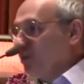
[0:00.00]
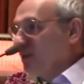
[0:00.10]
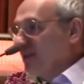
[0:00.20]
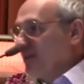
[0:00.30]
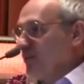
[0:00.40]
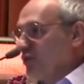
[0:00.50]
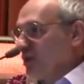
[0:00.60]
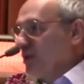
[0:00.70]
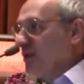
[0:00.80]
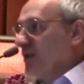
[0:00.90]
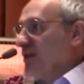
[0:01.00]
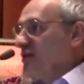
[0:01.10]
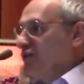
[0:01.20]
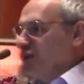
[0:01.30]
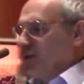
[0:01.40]
эмоции мужа. Для
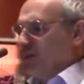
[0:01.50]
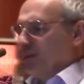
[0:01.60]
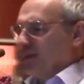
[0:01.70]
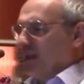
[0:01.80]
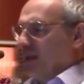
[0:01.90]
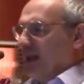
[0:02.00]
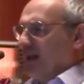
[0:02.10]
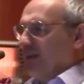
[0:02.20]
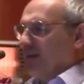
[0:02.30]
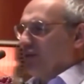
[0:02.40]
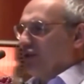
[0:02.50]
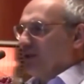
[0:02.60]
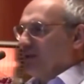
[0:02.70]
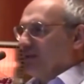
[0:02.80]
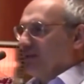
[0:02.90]
чего? Чтобы он стал крепким
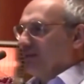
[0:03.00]
очень